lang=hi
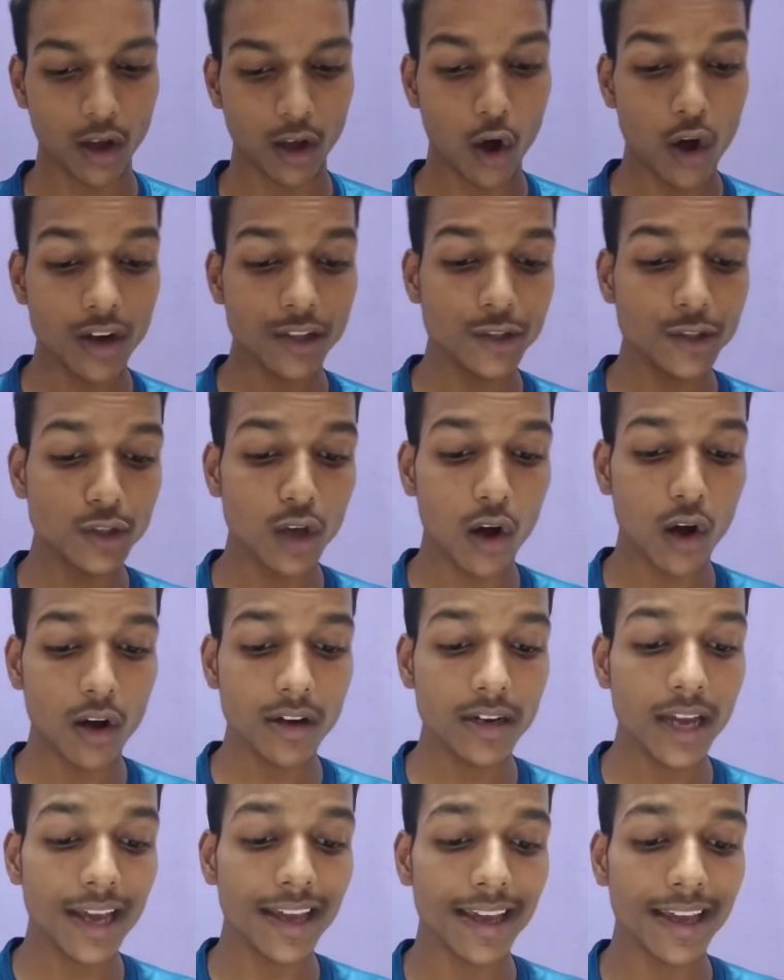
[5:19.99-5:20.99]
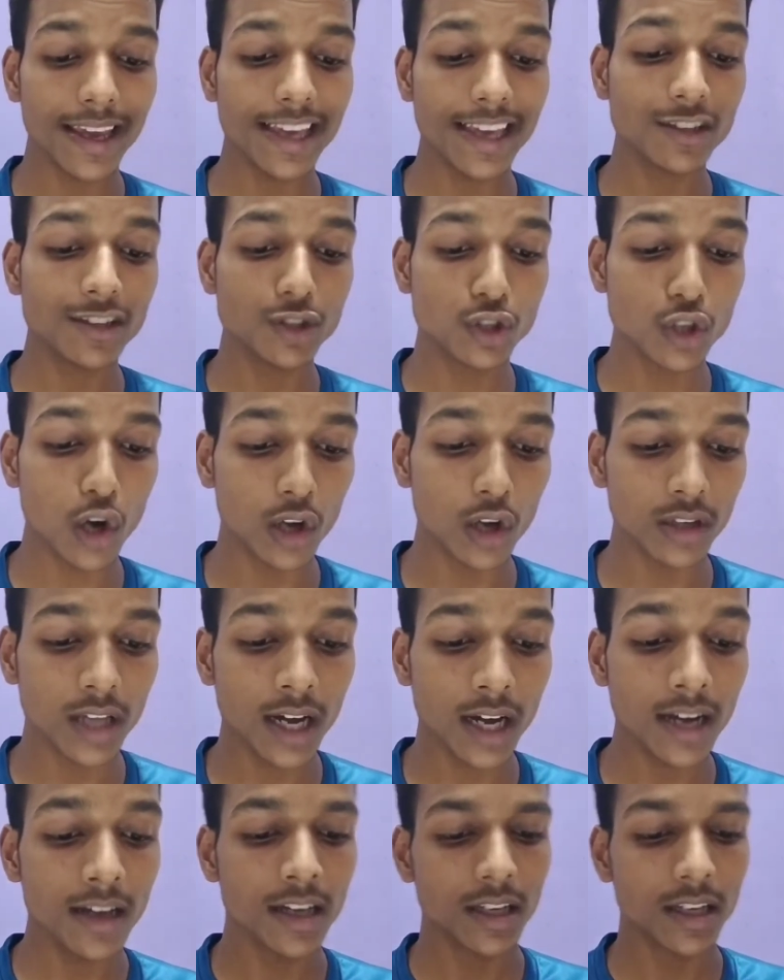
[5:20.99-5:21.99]
और योहन्ना एक
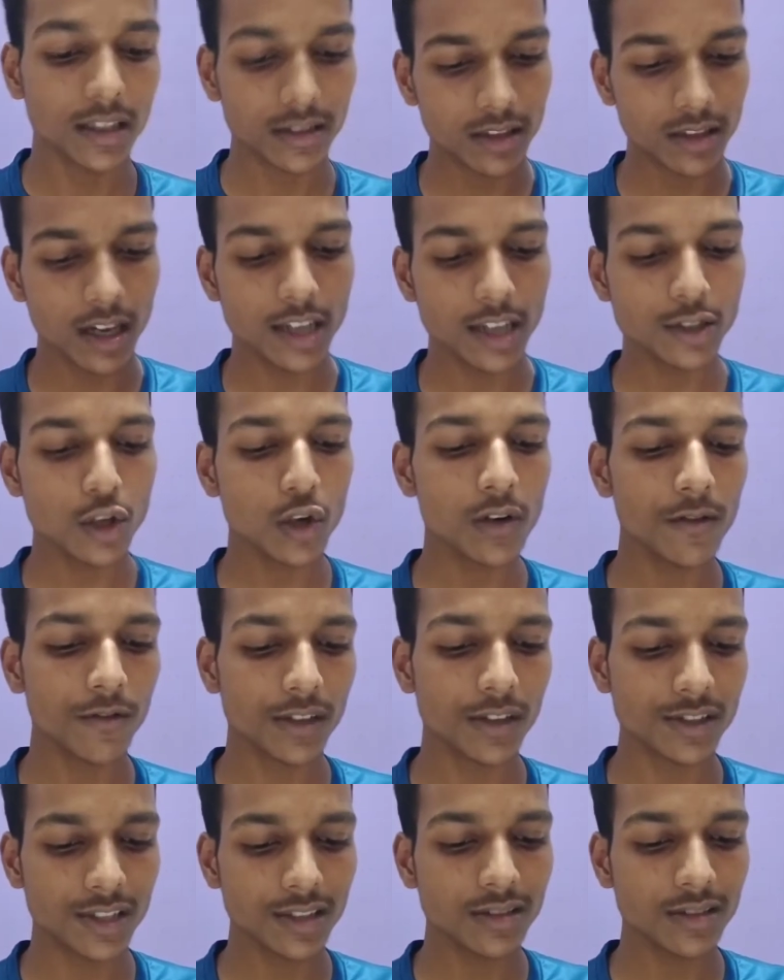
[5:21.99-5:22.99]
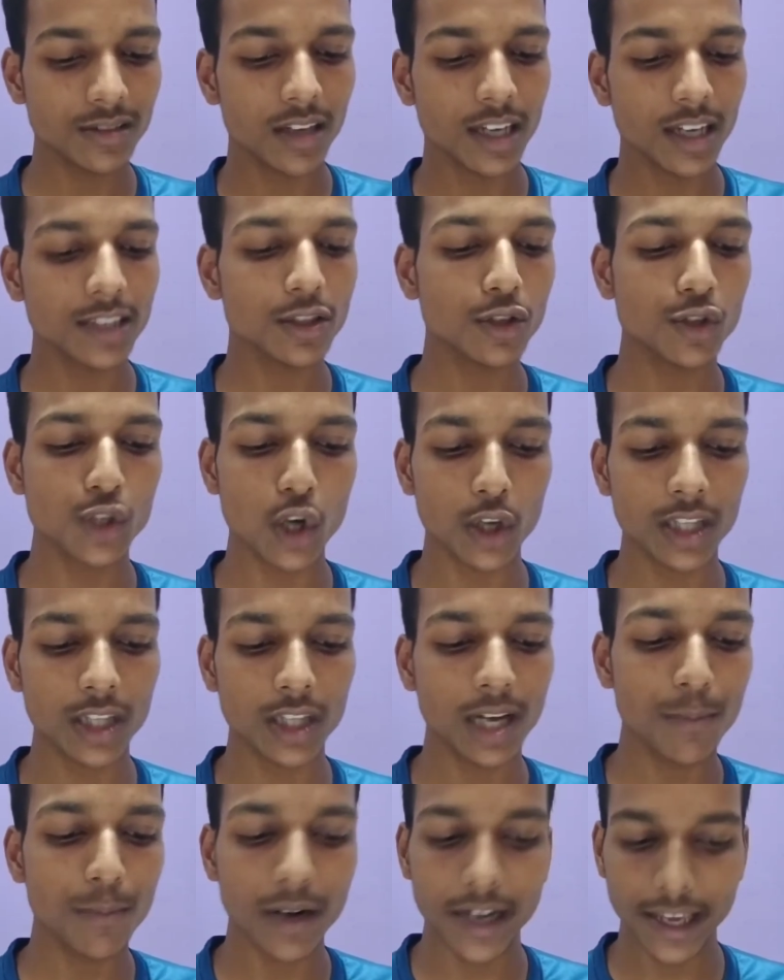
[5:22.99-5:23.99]
चौदह दस और वचन दस और
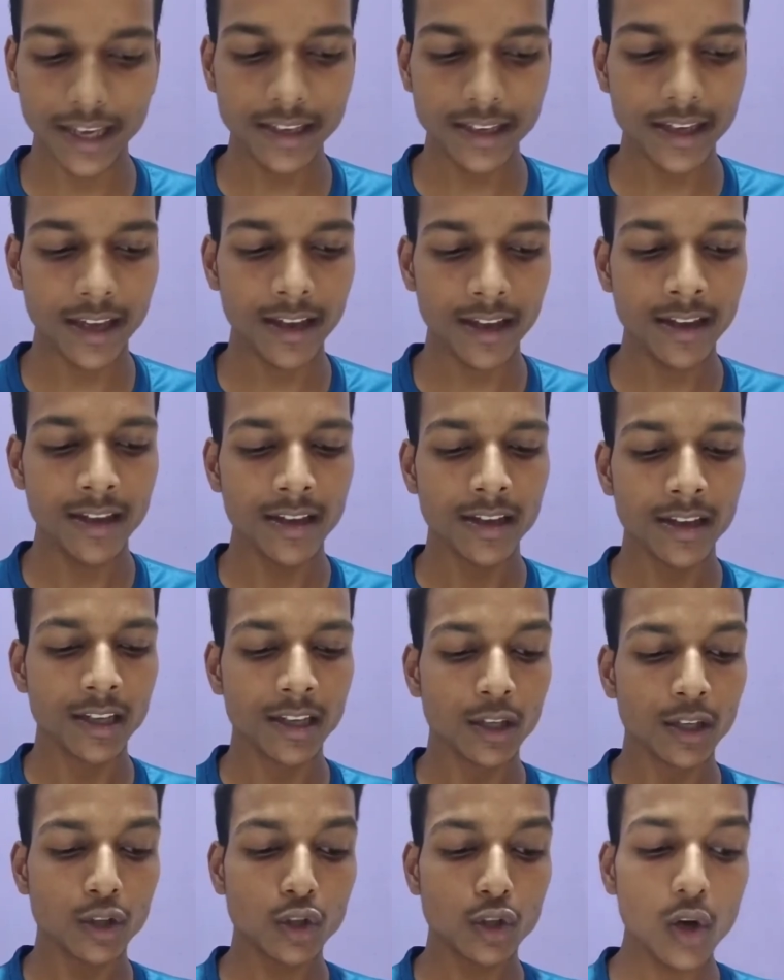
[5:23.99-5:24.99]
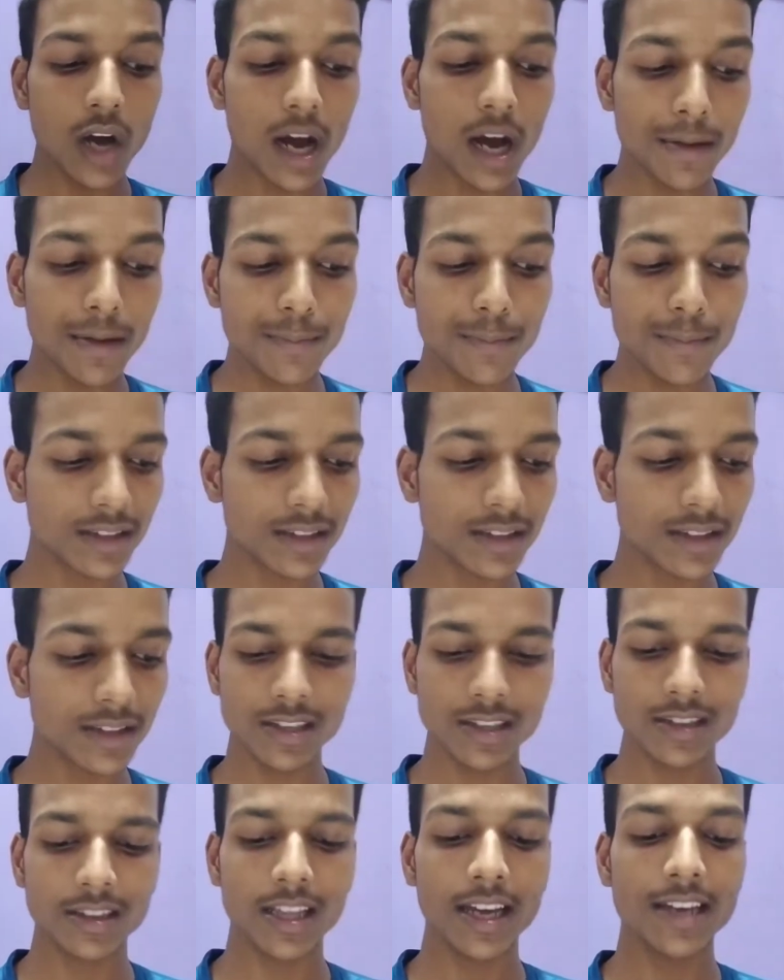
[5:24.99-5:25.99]
चौदह पढ़ेंगे तो हमें पता
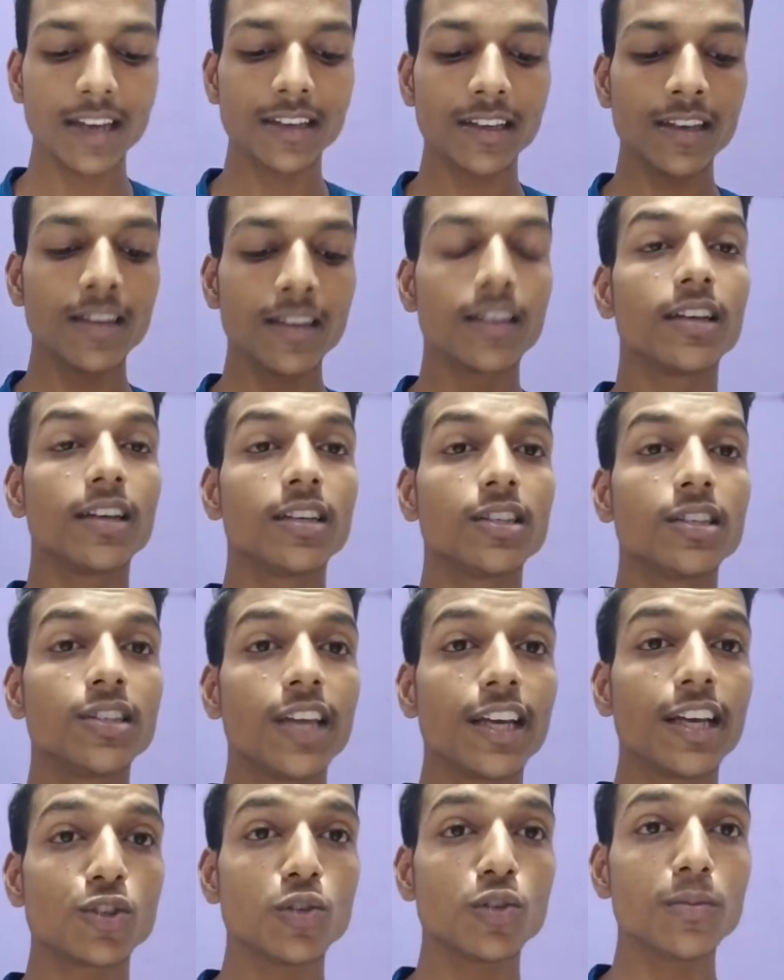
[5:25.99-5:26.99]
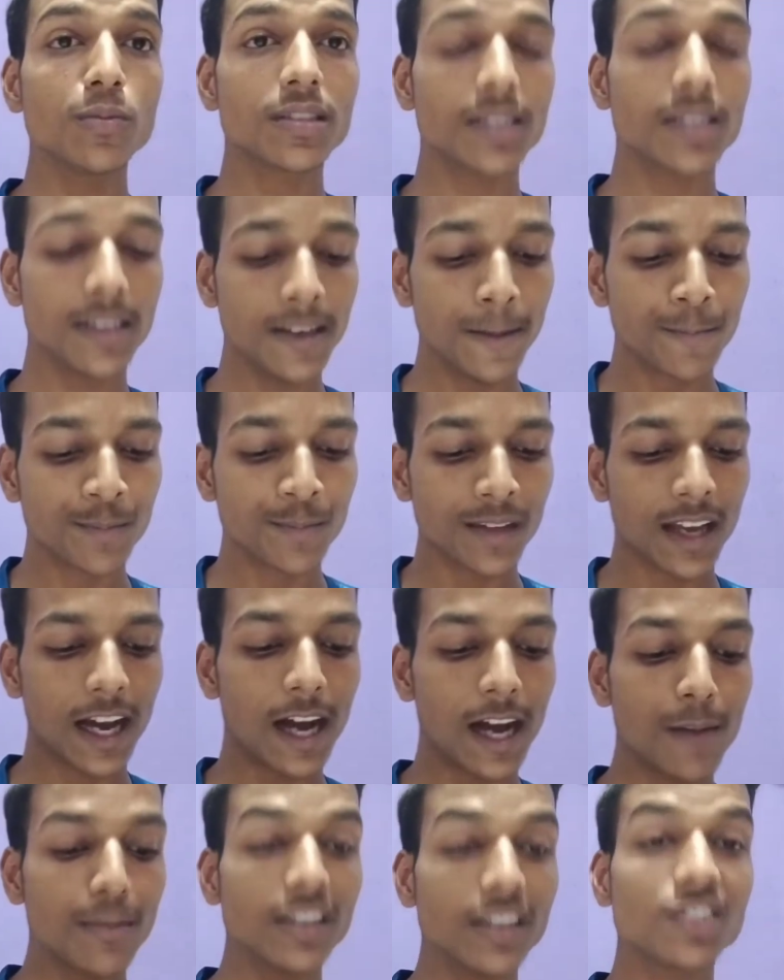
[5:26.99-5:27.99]
चलता है कि यीशु मसीह
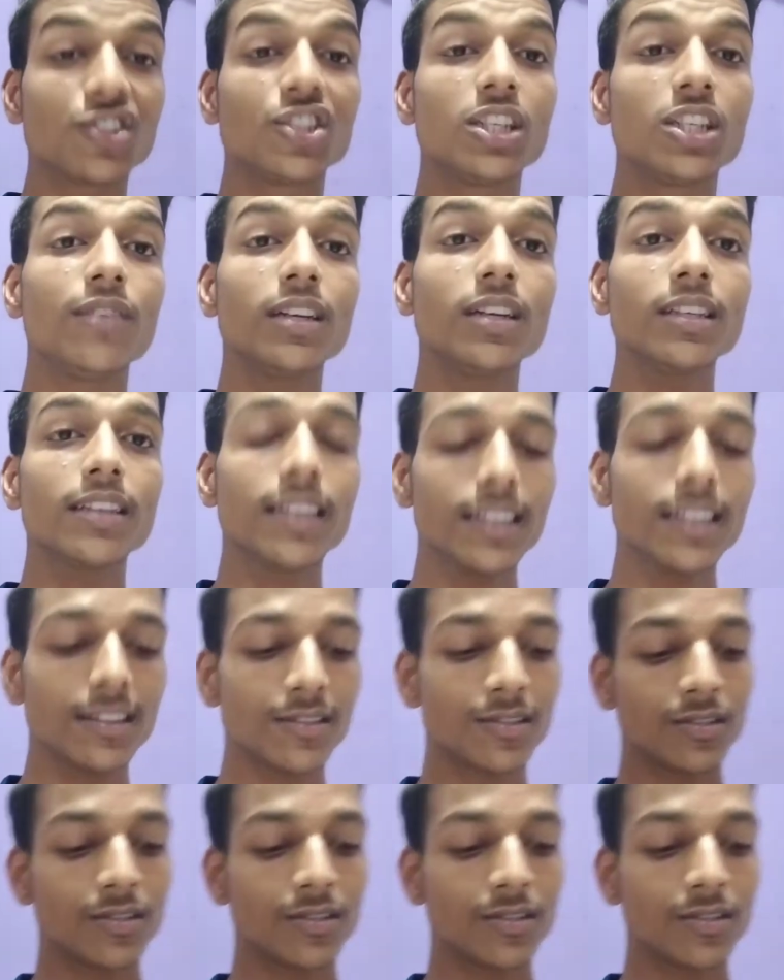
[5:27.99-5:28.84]
हमें जीवन के